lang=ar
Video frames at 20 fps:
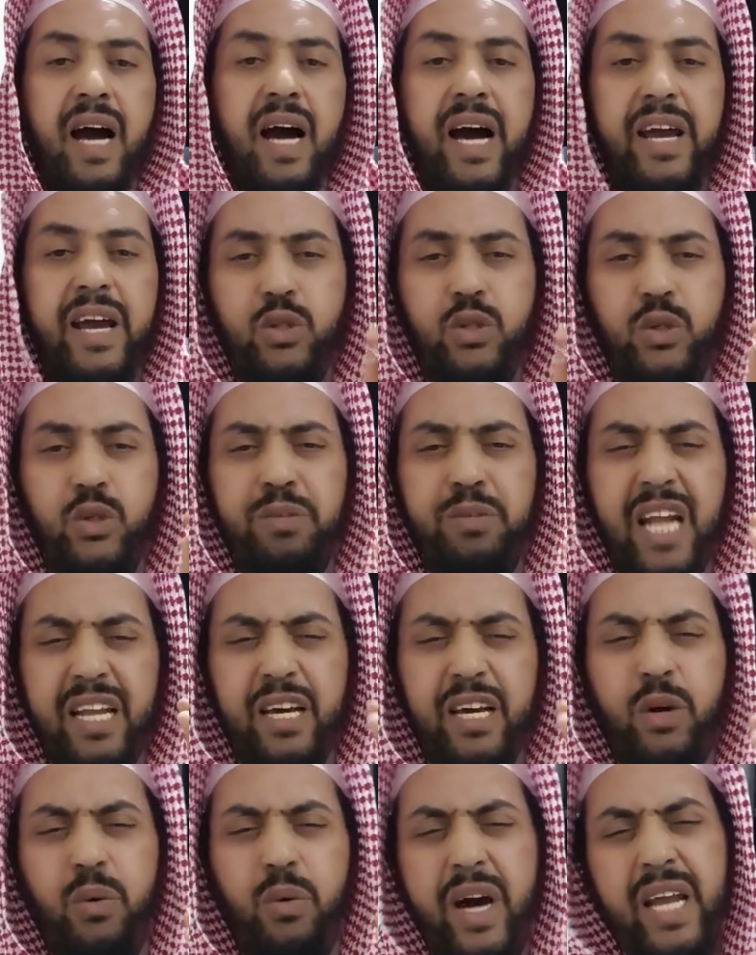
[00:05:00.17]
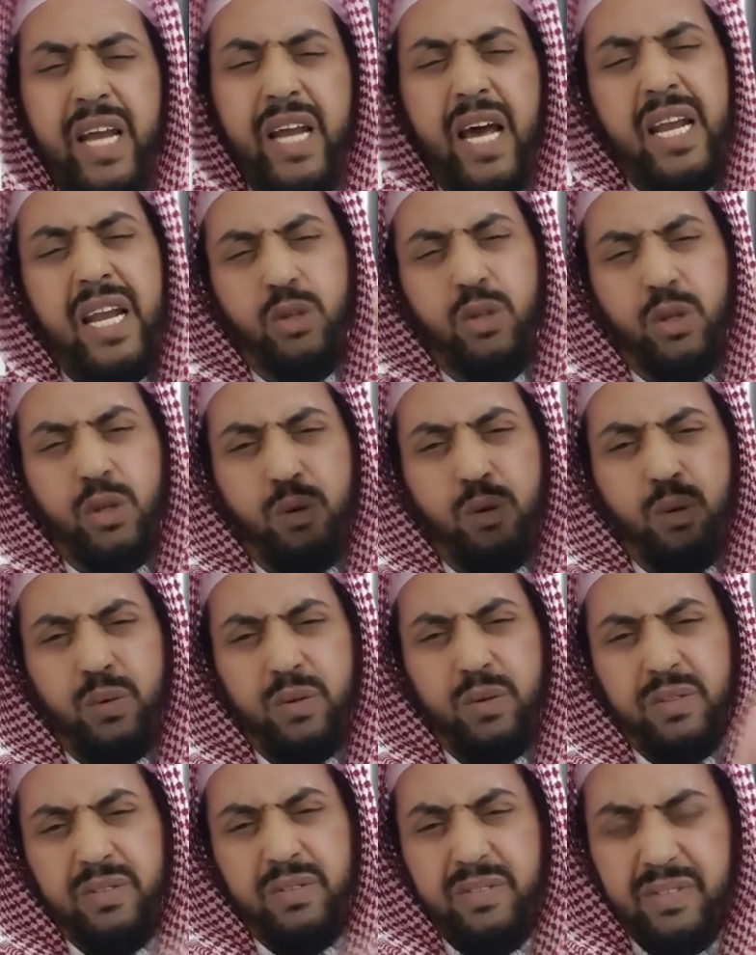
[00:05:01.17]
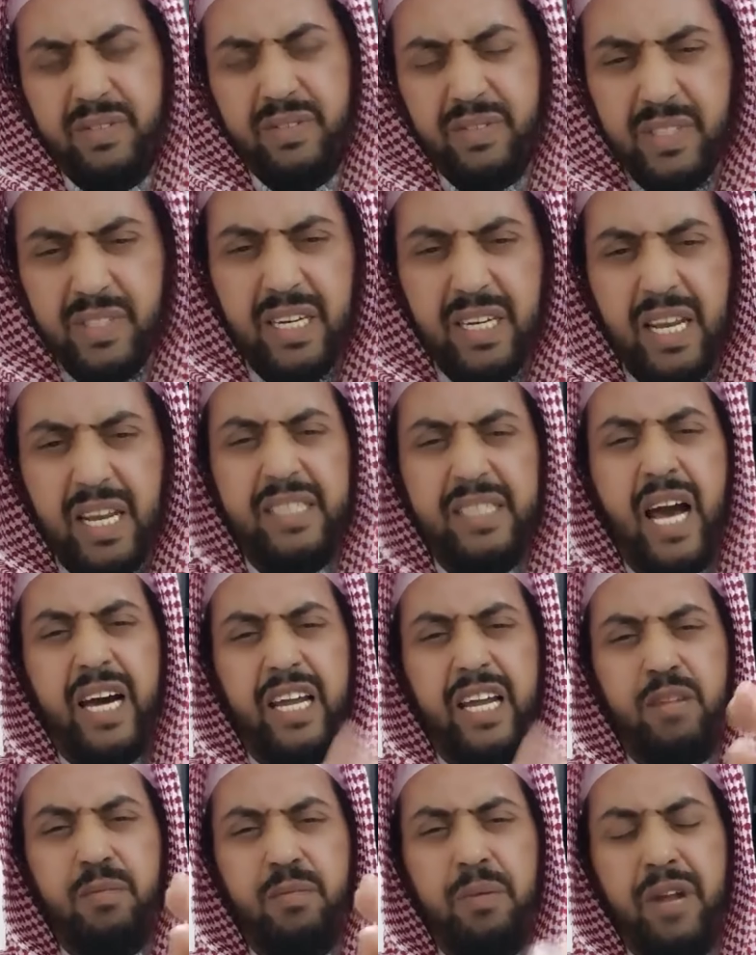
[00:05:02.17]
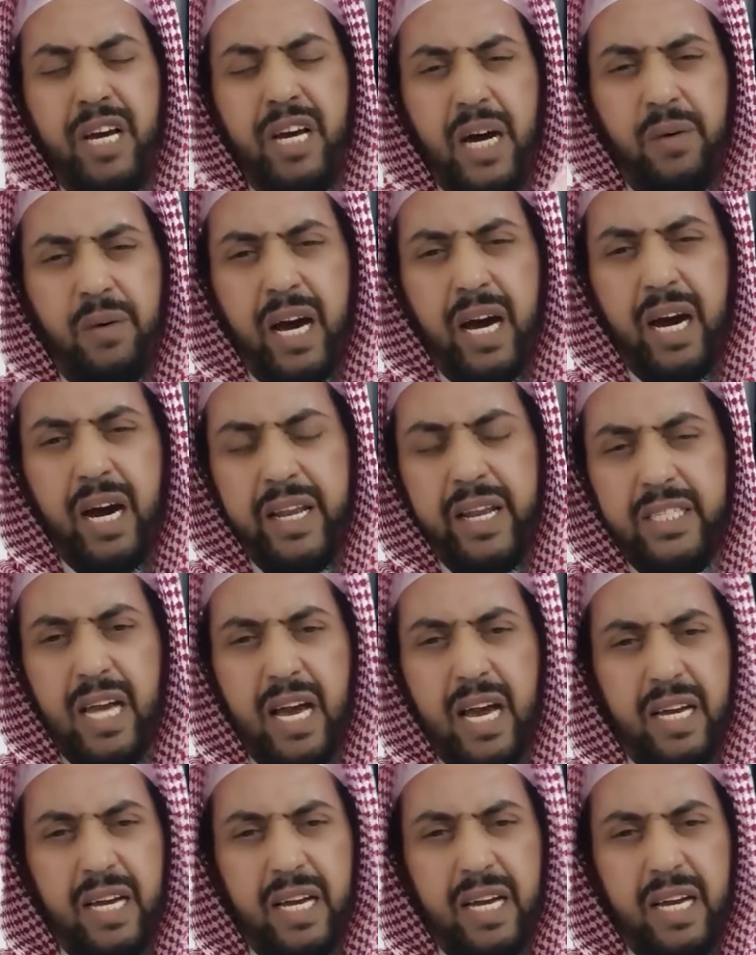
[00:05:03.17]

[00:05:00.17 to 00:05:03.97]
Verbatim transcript: أرجو من الإخوان ألا يطلبوا لا داخل المملكة ولا خارجها